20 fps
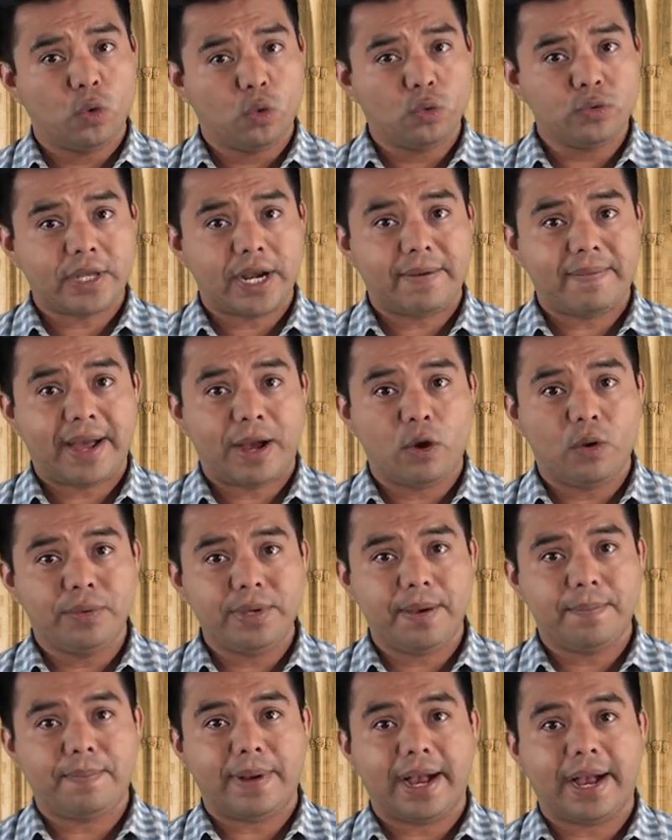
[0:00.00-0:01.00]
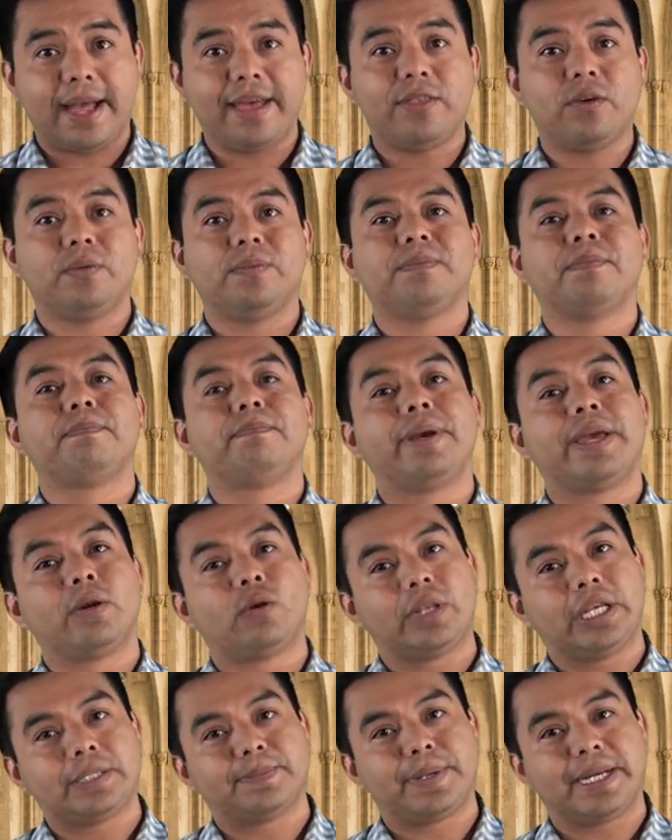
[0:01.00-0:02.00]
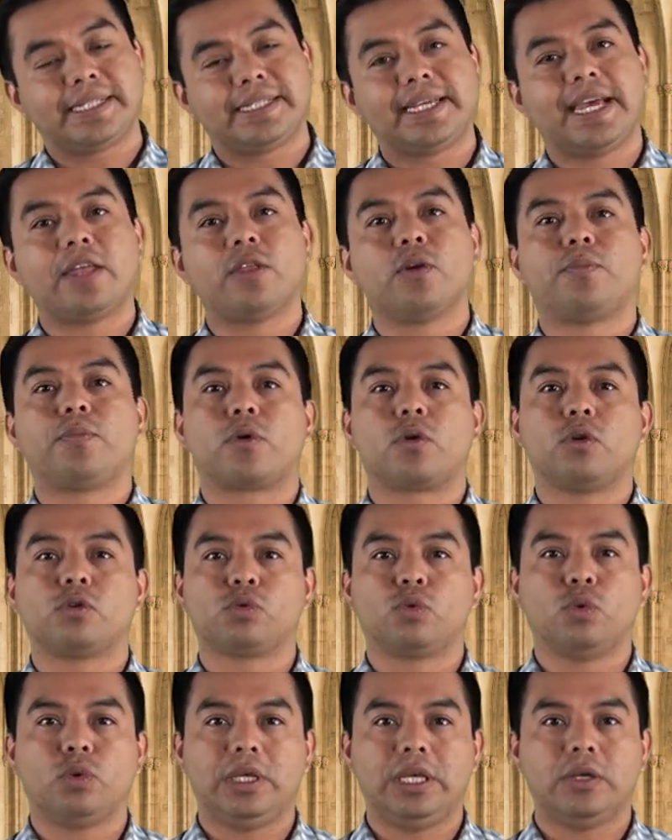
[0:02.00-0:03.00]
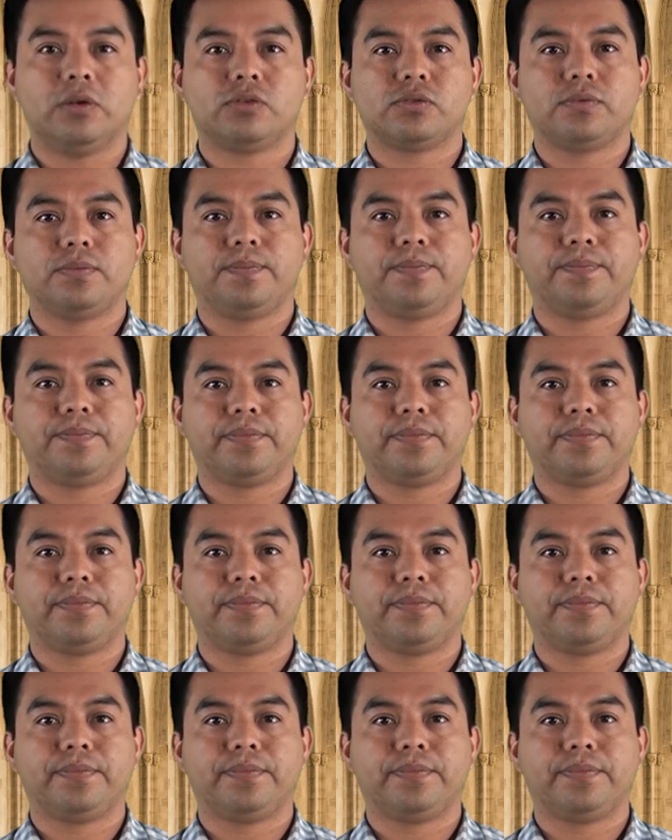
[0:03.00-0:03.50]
un trabajo bien pagado, pero despreciado por los judíos.